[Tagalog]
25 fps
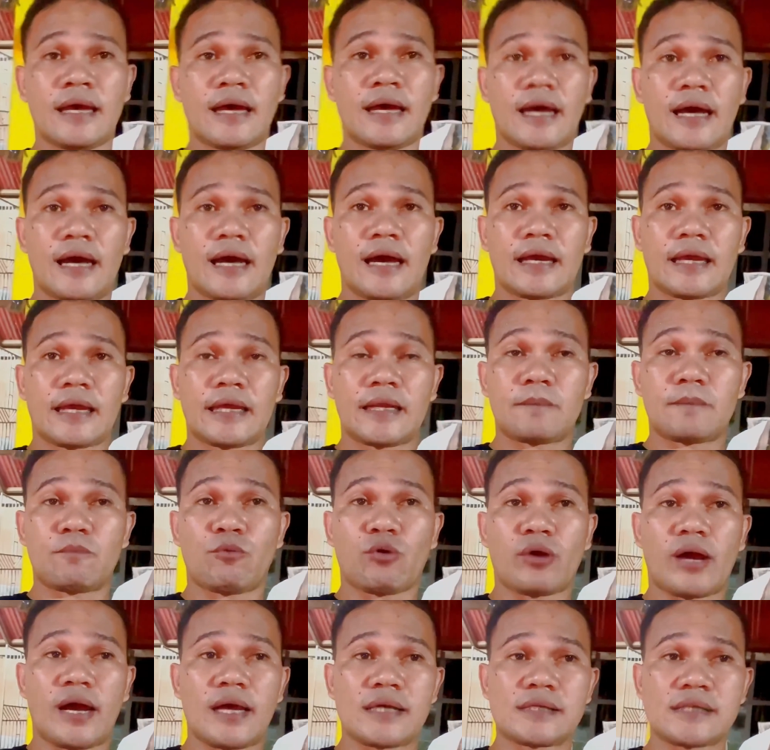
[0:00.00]
uh,
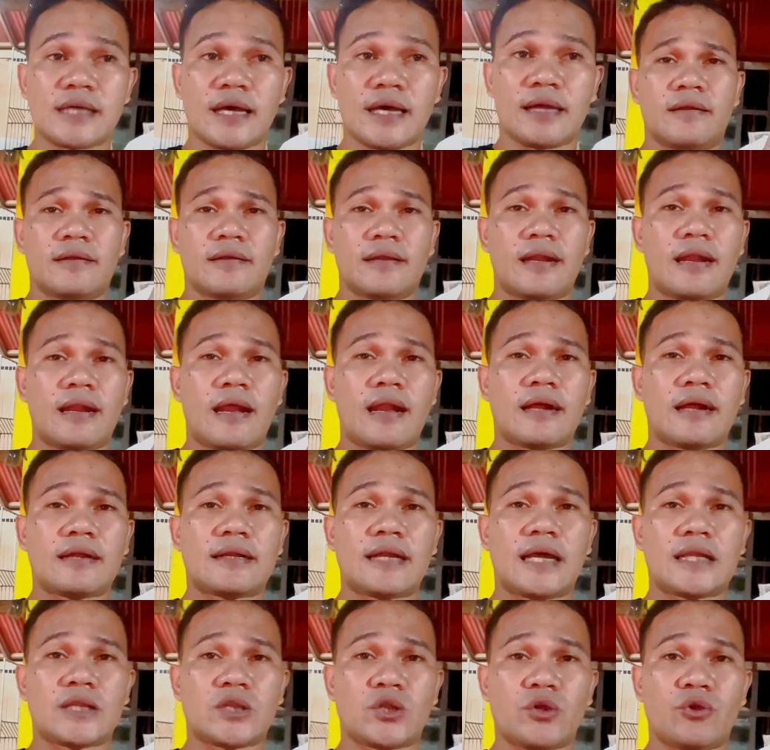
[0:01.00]
kinabukasan,
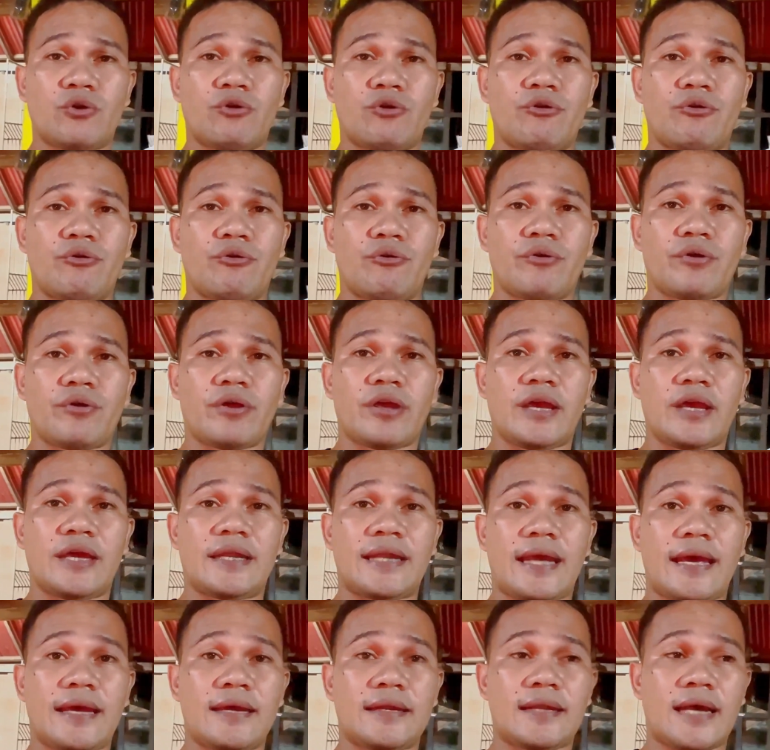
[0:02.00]
nilalagnat yung
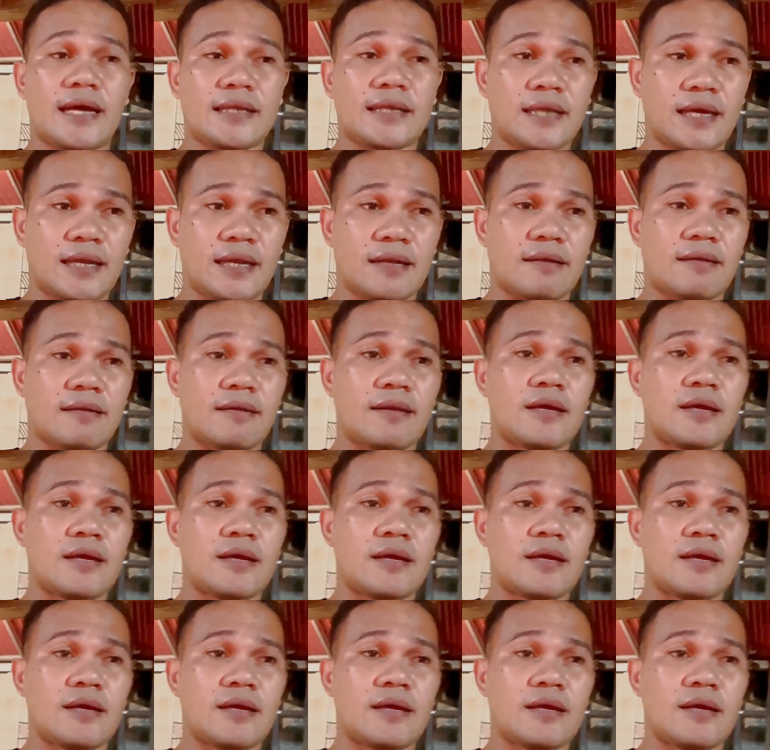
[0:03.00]
inahin natin.